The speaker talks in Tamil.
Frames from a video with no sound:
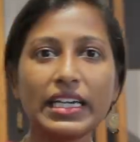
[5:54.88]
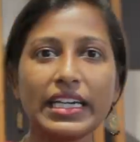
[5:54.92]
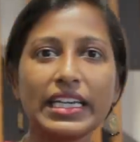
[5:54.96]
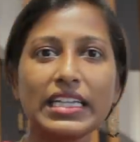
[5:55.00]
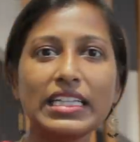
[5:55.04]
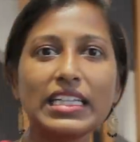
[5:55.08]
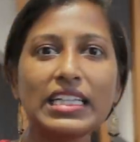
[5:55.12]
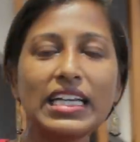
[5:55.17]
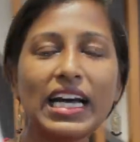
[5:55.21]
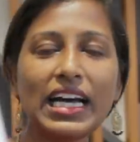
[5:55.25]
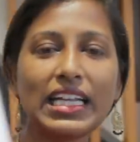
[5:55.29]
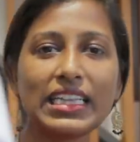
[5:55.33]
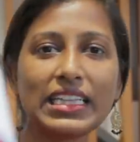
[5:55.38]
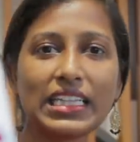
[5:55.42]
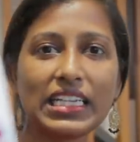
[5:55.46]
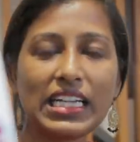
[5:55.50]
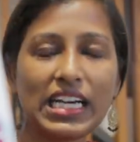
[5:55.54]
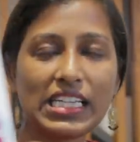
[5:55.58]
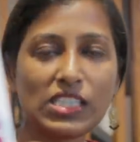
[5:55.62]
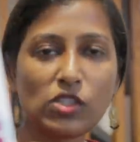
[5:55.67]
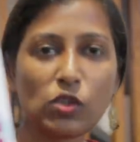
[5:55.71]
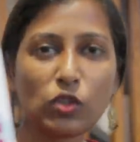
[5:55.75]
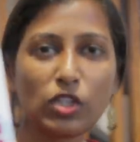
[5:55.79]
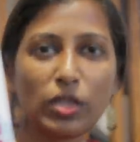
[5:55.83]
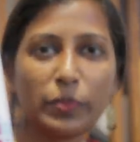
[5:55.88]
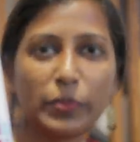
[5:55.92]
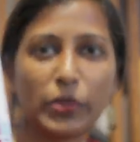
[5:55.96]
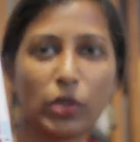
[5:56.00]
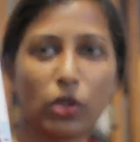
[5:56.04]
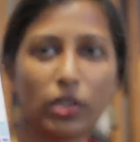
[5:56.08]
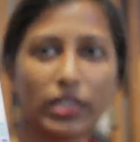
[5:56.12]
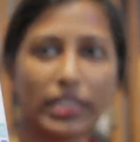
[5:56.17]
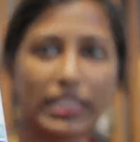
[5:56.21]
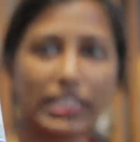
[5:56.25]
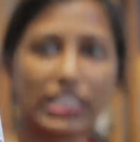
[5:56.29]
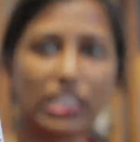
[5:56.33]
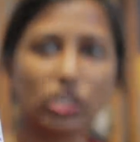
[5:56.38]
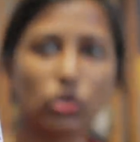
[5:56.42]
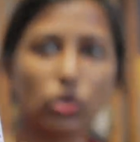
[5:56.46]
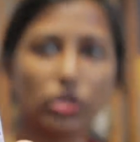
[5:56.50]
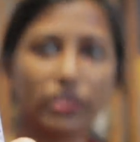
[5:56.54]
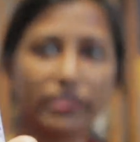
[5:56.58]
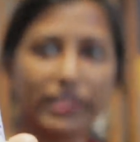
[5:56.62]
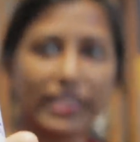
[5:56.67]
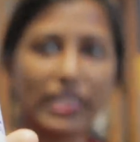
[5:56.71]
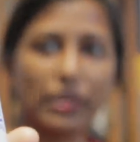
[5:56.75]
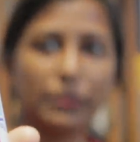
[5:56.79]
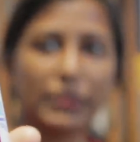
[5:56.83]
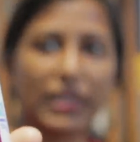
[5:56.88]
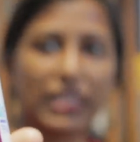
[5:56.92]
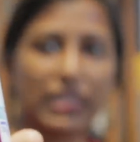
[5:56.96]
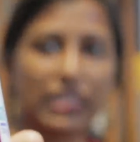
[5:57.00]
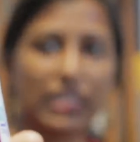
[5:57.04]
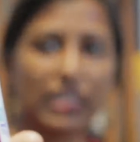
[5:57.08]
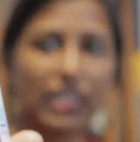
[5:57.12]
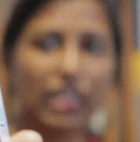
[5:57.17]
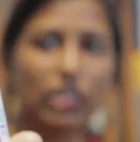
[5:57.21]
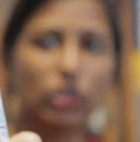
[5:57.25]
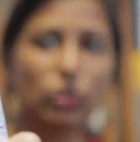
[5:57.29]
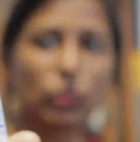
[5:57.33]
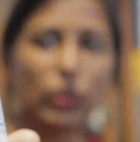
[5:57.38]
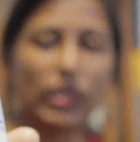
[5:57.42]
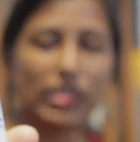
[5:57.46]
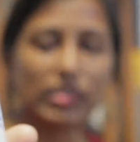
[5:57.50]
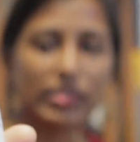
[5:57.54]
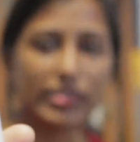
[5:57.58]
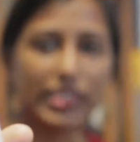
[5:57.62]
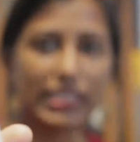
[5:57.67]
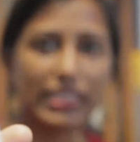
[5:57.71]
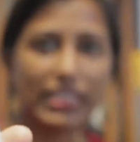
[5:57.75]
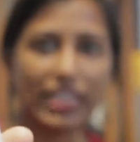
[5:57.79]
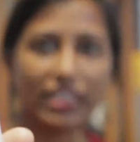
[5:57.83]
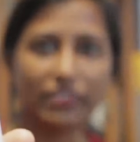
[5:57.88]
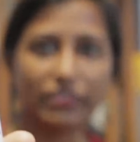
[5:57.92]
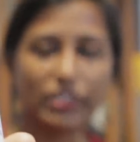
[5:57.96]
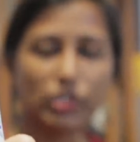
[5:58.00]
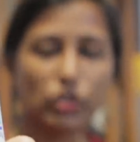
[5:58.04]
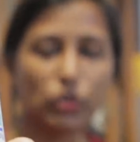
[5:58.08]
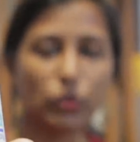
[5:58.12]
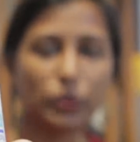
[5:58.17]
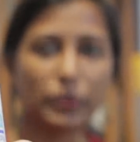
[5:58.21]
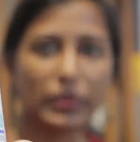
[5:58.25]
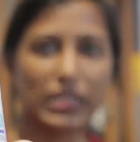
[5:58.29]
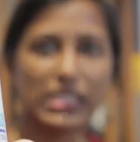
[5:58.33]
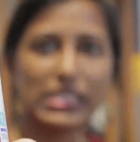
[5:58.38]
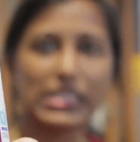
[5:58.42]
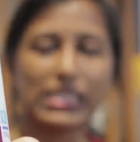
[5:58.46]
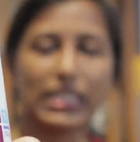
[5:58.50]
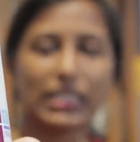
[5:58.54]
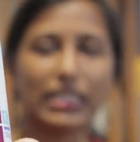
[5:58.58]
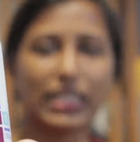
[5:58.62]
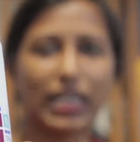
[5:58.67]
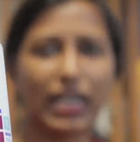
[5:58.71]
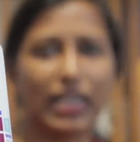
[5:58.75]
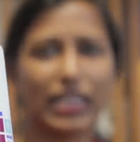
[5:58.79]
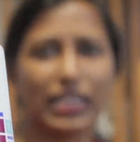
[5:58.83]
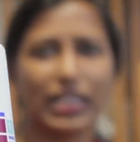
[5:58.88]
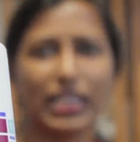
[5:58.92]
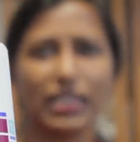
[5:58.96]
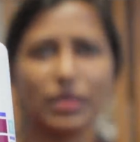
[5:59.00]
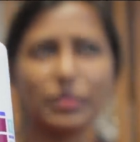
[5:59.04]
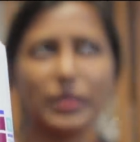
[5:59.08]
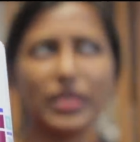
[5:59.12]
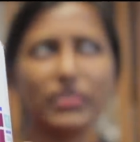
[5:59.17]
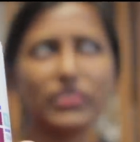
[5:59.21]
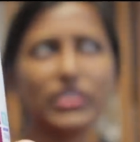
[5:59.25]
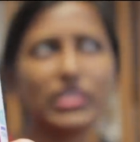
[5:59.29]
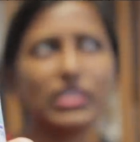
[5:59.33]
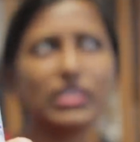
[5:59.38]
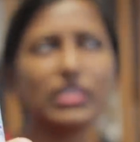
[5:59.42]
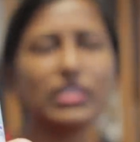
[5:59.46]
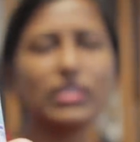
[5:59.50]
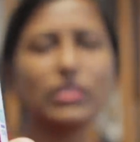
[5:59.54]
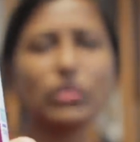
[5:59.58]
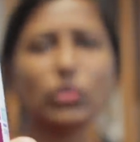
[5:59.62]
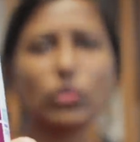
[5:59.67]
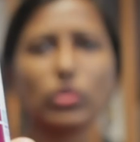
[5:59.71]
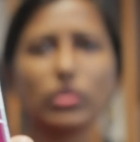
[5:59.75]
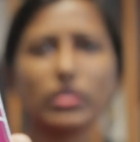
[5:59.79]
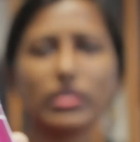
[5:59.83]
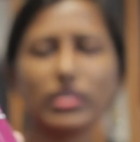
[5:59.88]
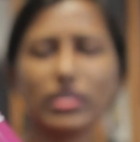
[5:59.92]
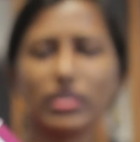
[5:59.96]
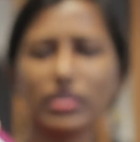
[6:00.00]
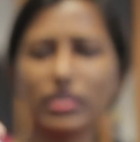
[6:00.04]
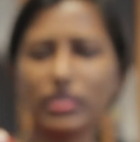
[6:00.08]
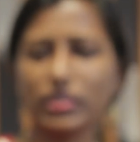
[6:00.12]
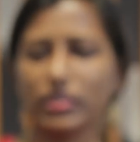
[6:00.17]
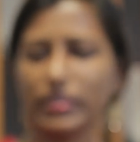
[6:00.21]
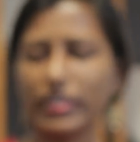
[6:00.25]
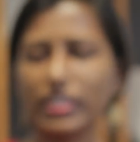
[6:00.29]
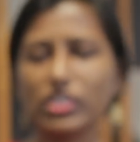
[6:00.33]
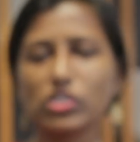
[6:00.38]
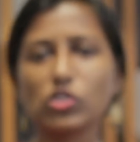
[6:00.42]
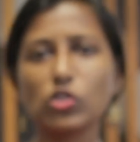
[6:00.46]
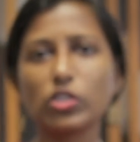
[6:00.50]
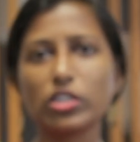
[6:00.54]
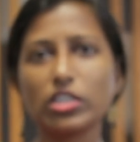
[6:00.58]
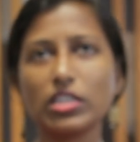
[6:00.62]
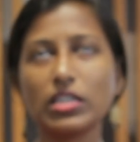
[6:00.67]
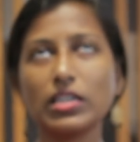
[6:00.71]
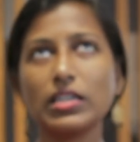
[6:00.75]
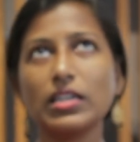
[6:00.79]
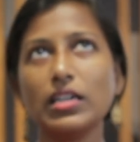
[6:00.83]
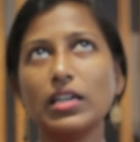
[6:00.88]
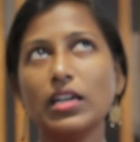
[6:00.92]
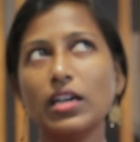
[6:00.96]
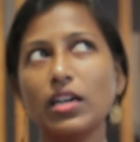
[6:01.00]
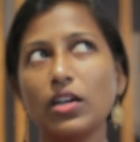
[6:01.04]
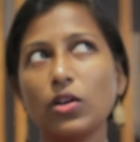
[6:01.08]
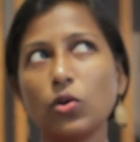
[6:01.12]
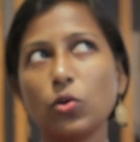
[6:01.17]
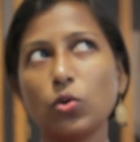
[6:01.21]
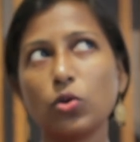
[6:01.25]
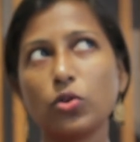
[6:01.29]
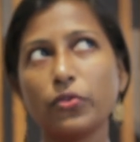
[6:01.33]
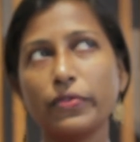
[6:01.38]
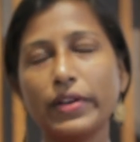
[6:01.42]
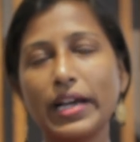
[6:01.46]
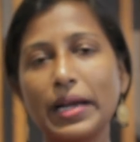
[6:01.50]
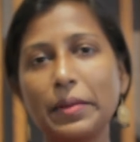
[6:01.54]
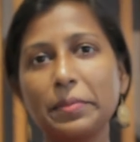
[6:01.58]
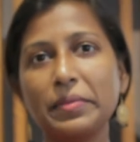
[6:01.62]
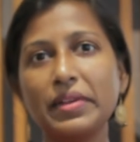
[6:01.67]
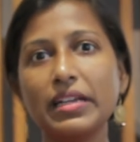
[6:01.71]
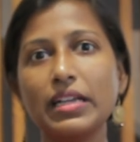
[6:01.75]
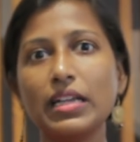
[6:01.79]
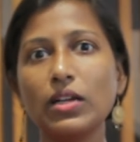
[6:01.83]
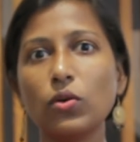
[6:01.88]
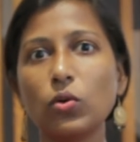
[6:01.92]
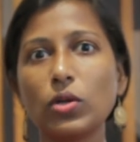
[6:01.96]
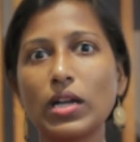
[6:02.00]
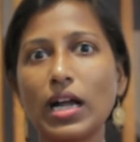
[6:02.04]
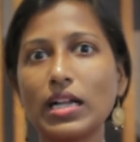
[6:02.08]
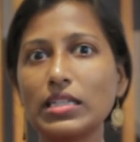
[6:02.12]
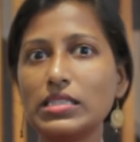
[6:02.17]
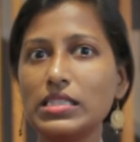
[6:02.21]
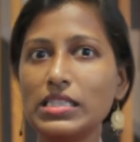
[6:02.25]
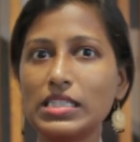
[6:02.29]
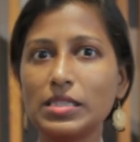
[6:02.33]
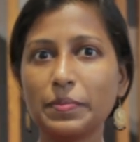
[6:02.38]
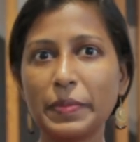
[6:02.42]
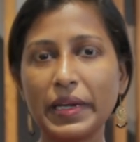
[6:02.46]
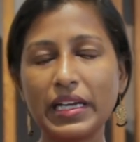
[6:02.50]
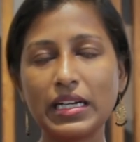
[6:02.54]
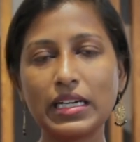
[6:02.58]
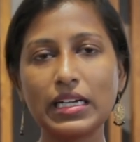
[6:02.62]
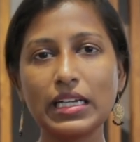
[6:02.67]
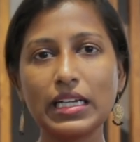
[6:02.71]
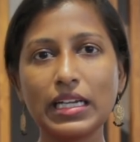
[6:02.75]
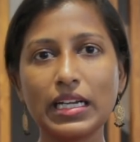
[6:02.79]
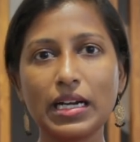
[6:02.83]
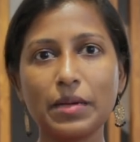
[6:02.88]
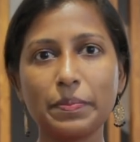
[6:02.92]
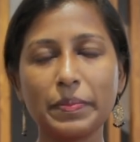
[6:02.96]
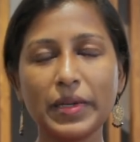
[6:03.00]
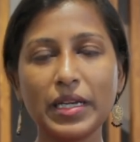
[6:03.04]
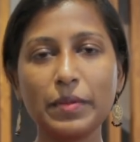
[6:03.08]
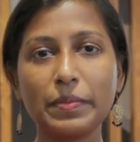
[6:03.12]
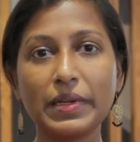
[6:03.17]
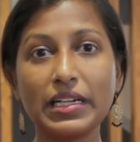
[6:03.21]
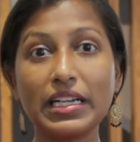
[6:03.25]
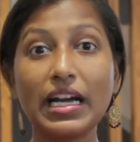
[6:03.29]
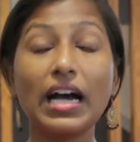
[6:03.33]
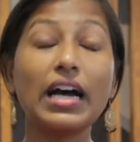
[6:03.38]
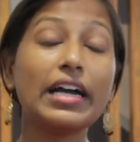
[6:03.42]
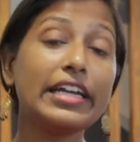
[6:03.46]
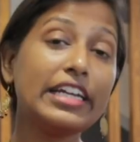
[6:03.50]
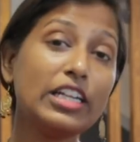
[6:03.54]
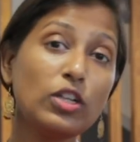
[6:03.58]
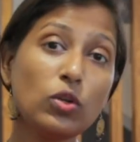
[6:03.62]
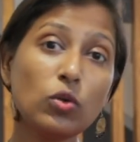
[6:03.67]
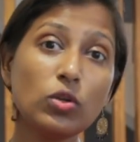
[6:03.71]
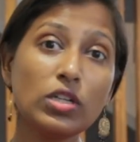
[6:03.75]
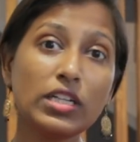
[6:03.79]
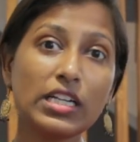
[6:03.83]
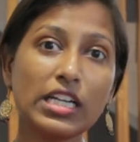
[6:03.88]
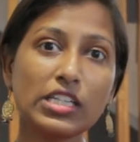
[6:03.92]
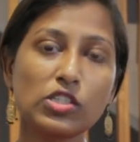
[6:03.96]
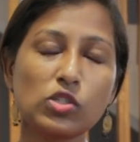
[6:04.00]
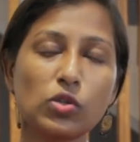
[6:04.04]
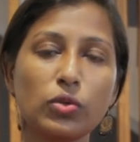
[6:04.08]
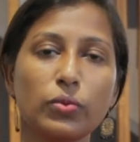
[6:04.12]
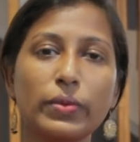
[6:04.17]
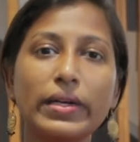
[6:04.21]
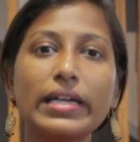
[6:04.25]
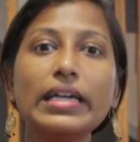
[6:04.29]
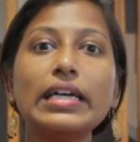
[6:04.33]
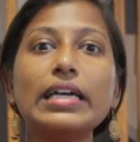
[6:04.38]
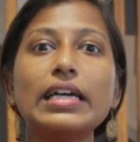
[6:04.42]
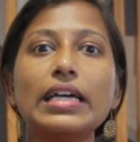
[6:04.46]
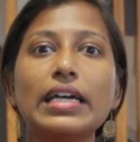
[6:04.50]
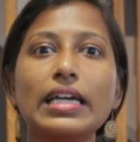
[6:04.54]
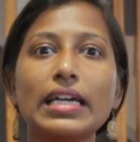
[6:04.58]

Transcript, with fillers: இதுதான் அந்த நான் சொன்ன ப்ராடக்ட் இதோட விலை பார்த்தீங்கன்னா டூ ஹண்ட்ரட் அண்ட் லெவன் ருபீஸ் தாராளமாக வந்து என்ன சொல்கிறது ஒரு ஃபேமிலியில் ஒரு அஞ்சு பேருக்கு நீங்கள் அப்ளை பண்ண ஆ இன்னொன்று நான் சொல்வேன்